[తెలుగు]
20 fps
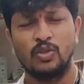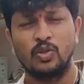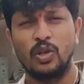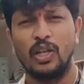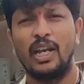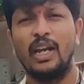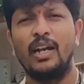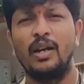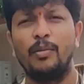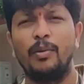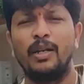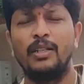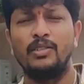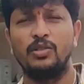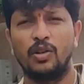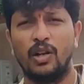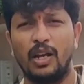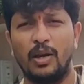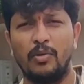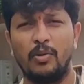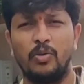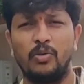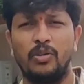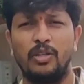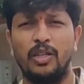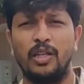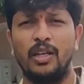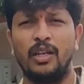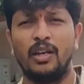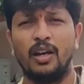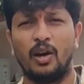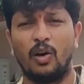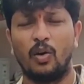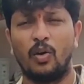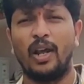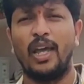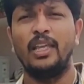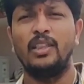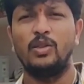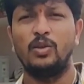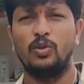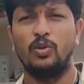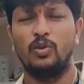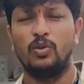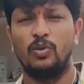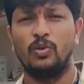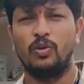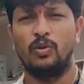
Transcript: సో ఇలాంటి పరిస్థితుల్లో ఏమవుతుంది రైతు